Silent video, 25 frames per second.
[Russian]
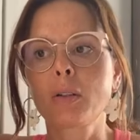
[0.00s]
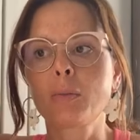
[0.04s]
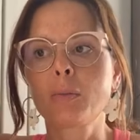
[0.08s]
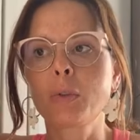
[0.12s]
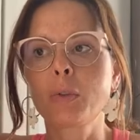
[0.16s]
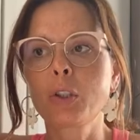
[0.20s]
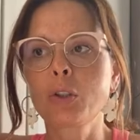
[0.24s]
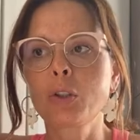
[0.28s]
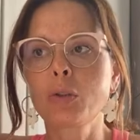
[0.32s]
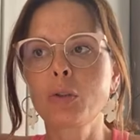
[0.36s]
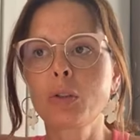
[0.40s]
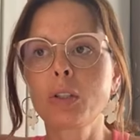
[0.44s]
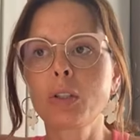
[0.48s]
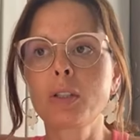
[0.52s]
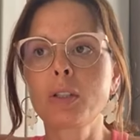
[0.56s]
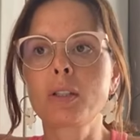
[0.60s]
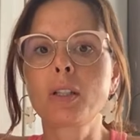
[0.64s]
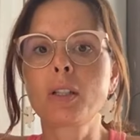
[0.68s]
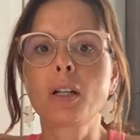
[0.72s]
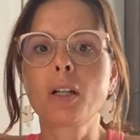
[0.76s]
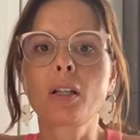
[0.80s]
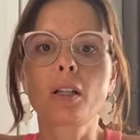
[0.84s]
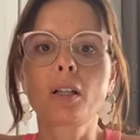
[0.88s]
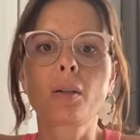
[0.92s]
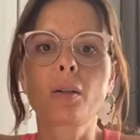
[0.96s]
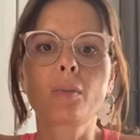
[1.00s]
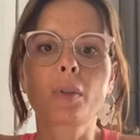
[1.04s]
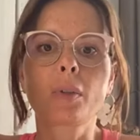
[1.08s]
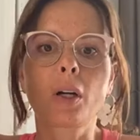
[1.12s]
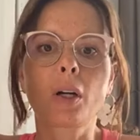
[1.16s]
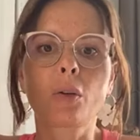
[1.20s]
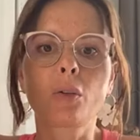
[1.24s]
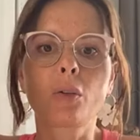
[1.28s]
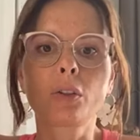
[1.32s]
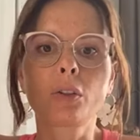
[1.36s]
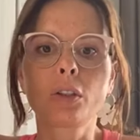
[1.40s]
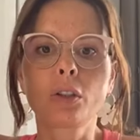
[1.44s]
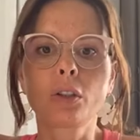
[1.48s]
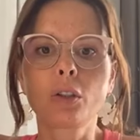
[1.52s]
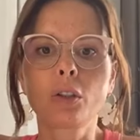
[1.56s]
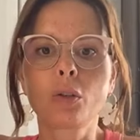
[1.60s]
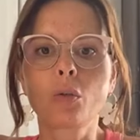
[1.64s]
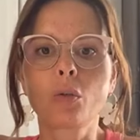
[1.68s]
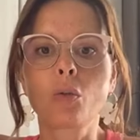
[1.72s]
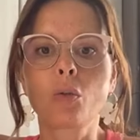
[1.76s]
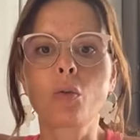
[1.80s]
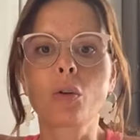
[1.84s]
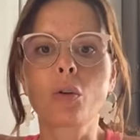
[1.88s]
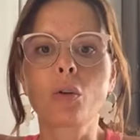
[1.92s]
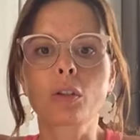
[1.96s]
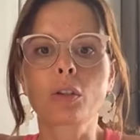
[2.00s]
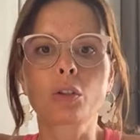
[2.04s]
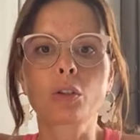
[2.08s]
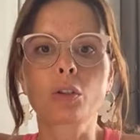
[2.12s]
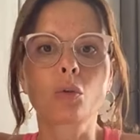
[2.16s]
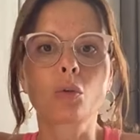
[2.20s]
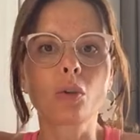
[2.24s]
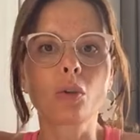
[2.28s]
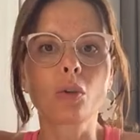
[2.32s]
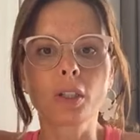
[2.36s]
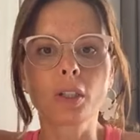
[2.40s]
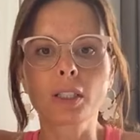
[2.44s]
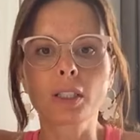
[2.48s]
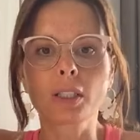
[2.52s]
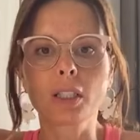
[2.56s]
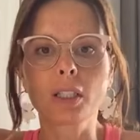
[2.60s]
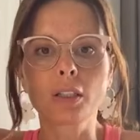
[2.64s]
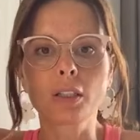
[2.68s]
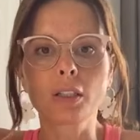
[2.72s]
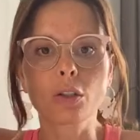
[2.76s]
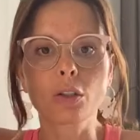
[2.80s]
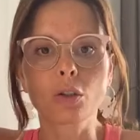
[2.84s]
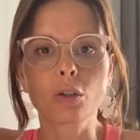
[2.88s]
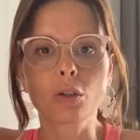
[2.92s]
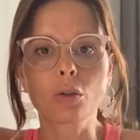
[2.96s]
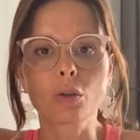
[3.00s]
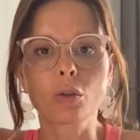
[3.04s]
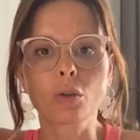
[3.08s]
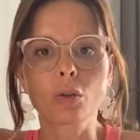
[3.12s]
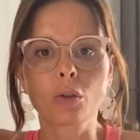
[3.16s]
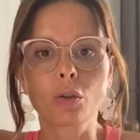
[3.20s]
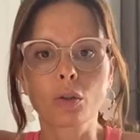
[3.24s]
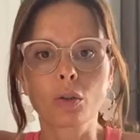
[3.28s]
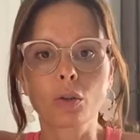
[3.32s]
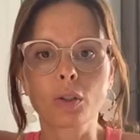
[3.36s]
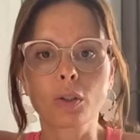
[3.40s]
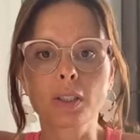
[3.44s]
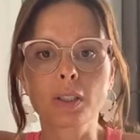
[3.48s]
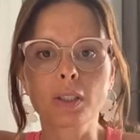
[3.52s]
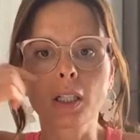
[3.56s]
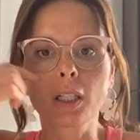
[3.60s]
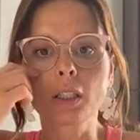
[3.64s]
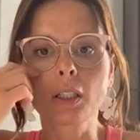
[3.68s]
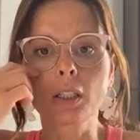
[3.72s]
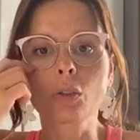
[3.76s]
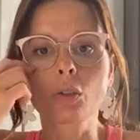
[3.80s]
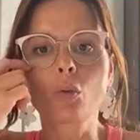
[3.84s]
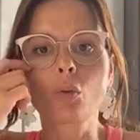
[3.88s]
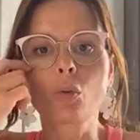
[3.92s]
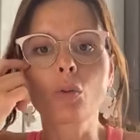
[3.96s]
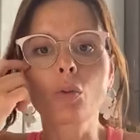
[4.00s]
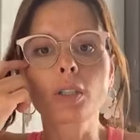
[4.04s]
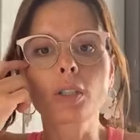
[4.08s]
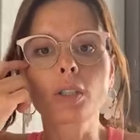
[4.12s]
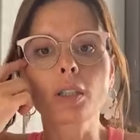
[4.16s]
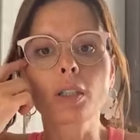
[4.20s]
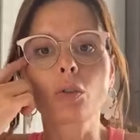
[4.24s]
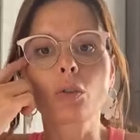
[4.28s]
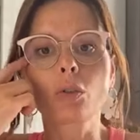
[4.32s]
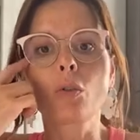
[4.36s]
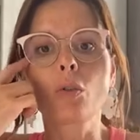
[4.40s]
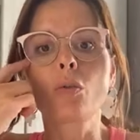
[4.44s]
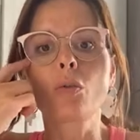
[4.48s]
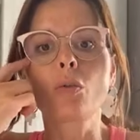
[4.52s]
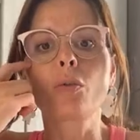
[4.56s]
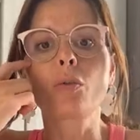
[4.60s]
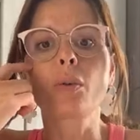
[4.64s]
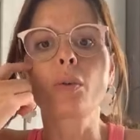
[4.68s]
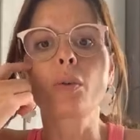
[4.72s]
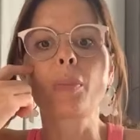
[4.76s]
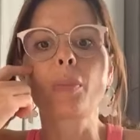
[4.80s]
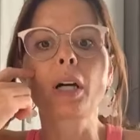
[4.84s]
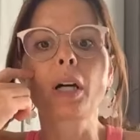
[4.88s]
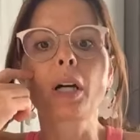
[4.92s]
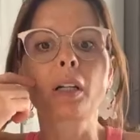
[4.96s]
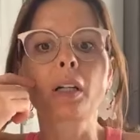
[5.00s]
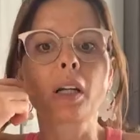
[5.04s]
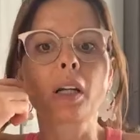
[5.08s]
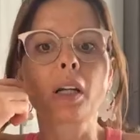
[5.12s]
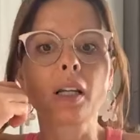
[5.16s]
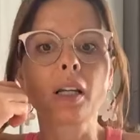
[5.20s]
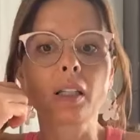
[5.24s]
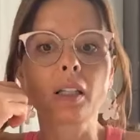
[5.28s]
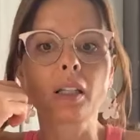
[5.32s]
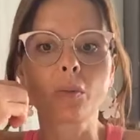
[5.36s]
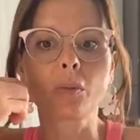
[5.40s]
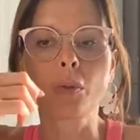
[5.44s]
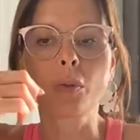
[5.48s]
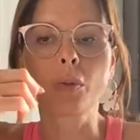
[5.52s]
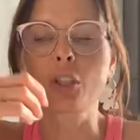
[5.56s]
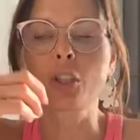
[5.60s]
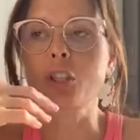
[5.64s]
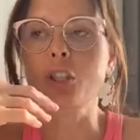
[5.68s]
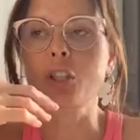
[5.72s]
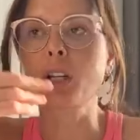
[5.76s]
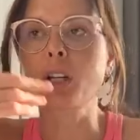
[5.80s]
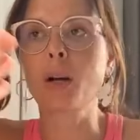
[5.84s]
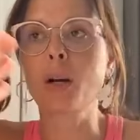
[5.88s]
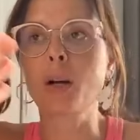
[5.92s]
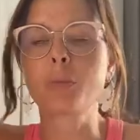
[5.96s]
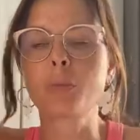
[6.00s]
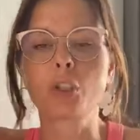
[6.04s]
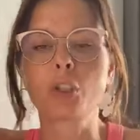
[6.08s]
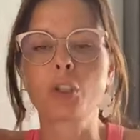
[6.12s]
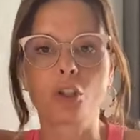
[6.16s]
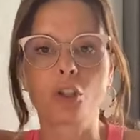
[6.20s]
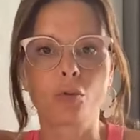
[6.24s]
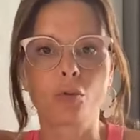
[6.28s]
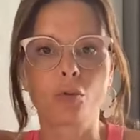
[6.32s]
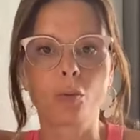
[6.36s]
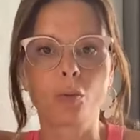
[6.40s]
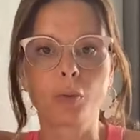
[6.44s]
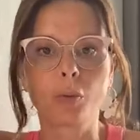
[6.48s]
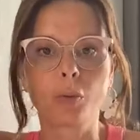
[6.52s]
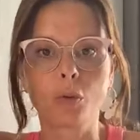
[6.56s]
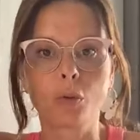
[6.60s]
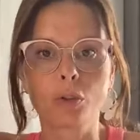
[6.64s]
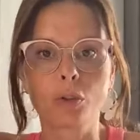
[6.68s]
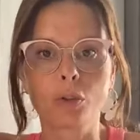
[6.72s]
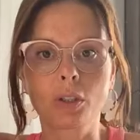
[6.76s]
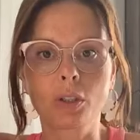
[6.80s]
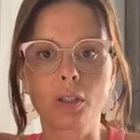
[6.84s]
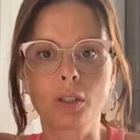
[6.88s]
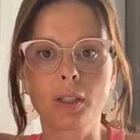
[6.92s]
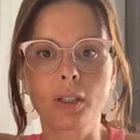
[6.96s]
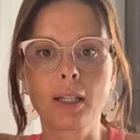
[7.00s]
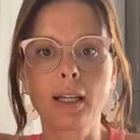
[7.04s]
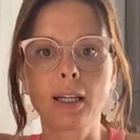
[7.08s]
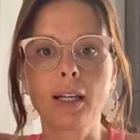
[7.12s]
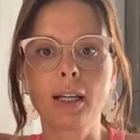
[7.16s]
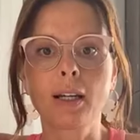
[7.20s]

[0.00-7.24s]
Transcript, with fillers: мы что-то делаем, какой-то декор. Скоро, кстати, э, старт курса нового по крыльям, масштабнейшего просто.